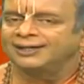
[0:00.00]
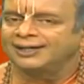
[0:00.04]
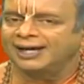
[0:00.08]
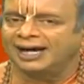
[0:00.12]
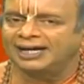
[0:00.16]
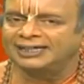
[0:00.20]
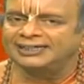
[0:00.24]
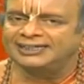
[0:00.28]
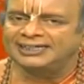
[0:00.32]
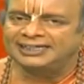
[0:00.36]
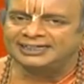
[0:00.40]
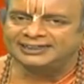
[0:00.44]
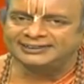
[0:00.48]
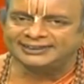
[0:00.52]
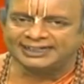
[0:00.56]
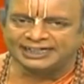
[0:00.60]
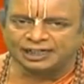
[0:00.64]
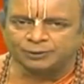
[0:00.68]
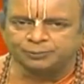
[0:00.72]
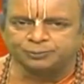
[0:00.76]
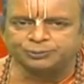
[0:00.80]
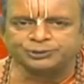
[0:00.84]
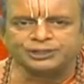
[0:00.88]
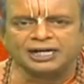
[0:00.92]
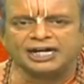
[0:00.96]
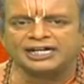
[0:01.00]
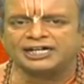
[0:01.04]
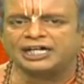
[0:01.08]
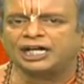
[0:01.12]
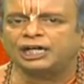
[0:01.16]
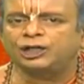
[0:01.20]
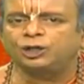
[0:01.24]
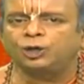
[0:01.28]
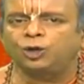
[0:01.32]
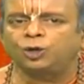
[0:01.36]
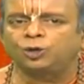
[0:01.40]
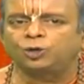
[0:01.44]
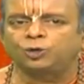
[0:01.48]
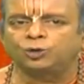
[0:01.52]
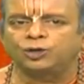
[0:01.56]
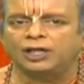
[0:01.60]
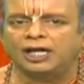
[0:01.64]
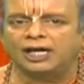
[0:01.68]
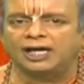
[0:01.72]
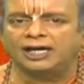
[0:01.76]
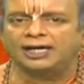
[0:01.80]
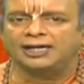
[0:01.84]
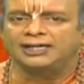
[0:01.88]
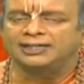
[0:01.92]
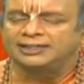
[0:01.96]
కానీ ఇతర పురాణాల్లో
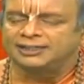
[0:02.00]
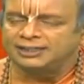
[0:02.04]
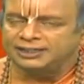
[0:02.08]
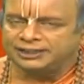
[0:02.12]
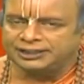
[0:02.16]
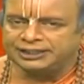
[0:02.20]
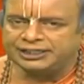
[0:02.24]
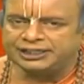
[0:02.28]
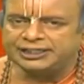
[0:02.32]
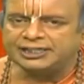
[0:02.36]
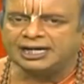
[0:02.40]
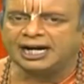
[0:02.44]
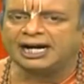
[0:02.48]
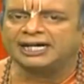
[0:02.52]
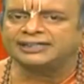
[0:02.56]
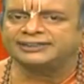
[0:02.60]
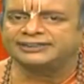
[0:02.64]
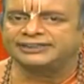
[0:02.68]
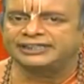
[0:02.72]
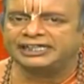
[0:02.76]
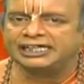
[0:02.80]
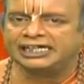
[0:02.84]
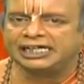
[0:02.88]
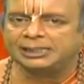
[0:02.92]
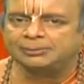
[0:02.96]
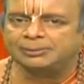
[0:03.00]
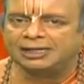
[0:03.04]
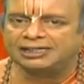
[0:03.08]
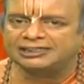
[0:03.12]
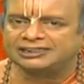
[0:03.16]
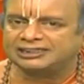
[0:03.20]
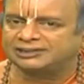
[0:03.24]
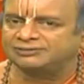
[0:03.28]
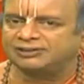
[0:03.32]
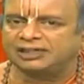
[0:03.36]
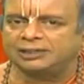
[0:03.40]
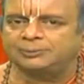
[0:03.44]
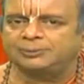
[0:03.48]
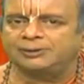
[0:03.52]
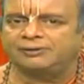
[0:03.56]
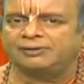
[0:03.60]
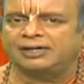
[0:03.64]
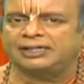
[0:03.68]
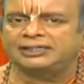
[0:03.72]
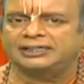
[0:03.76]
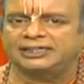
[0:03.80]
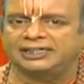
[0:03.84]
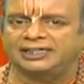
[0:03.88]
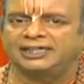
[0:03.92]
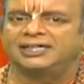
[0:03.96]
కూడా ఈ కార్తీక మాస
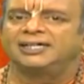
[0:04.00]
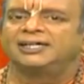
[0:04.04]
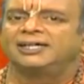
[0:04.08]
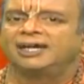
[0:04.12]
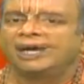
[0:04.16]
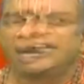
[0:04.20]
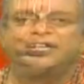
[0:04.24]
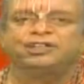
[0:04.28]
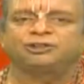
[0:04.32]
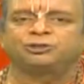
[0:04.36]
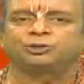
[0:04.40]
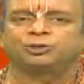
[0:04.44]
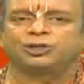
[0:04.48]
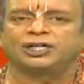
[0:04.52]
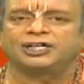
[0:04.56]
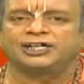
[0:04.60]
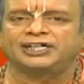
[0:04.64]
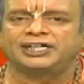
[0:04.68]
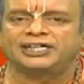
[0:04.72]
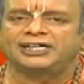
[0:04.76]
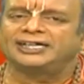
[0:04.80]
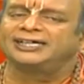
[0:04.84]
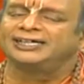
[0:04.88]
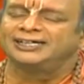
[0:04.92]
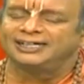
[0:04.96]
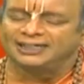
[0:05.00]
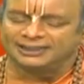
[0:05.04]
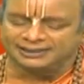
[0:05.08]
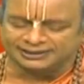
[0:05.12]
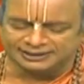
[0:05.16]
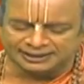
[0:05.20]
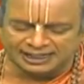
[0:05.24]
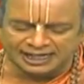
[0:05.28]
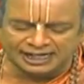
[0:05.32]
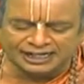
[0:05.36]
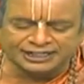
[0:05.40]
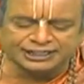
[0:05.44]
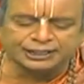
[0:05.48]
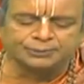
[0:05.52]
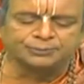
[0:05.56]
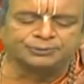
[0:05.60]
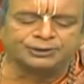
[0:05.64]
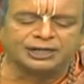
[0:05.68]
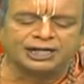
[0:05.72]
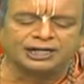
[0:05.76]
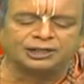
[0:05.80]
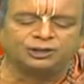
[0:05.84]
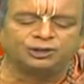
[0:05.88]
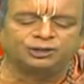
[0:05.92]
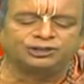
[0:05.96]
వైభవాన్ని చూడండి నారద
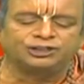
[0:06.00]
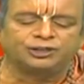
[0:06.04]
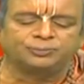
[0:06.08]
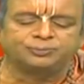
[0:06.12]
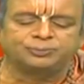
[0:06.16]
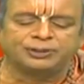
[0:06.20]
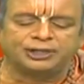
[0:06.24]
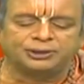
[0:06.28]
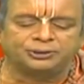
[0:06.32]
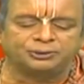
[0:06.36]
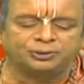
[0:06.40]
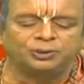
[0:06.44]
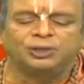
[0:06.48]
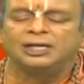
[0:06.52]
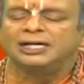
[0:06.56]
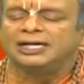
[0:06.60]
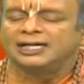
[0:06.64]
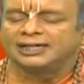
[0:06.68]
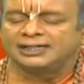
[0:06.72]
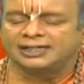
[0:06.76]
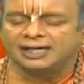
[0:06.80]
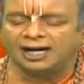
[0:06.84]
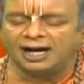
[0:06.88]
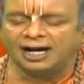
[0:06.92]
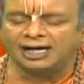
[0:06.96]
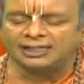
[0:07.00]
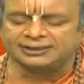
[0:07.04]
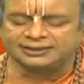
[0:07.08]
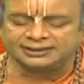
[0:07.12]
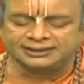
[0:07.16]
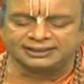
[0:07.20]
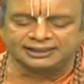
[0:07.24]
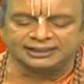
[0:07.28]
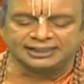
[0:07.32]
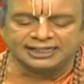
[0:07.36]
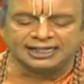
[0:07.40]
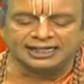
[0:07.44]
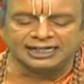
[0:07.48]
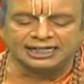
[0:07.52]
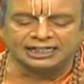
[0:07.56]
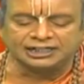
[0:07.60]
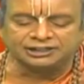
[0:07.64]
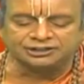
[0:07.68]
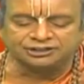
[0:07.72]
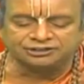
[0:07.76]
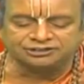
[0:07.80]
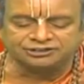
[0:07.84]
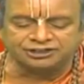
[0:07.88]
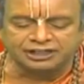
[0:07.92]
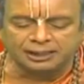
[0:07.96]
పురాణంలో చెప్పాడు కార్తీకే
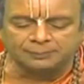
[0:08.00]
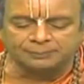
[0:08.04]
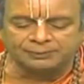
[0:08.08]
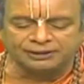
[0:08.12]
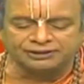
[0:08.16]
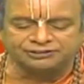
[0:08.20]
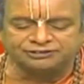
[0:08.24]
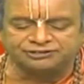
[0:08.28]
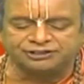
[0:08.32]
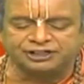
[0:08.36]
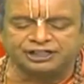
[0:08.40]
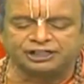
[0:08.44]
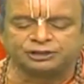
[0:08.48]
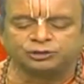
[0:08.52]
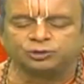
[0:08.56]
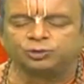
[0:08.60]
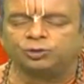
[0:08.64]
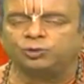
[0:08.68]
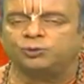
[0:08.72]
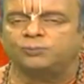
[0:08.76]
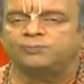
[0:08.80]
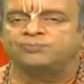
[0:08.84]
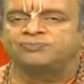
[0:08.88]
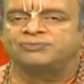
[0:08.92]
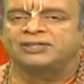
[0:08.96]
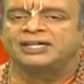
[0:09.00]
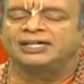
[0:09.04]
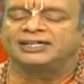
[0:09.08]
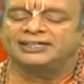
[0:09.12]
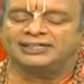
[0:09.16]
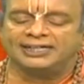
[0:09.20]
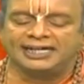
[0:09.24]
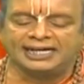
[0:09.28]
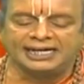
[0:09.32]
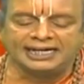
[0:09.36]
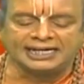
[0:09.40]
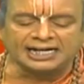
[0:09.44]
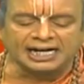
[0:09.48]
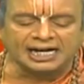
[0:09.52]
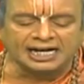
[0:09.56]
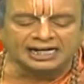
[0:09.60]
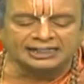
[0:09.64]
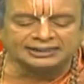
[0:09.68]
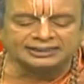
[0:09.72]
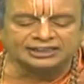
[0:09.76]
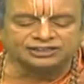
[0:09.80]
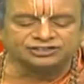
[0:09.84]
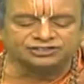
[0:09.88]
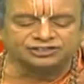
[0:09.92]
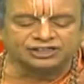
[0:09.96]
కృష్ణపక్షేతు
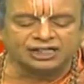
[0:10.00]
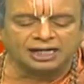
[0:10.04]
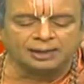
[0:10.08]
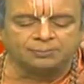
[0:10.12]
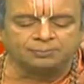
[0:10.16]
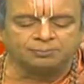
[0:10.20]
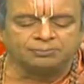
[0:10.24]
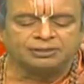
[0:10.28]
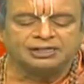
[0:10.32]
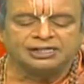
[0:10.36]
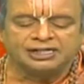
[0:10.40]
ఏకాదశ్యాం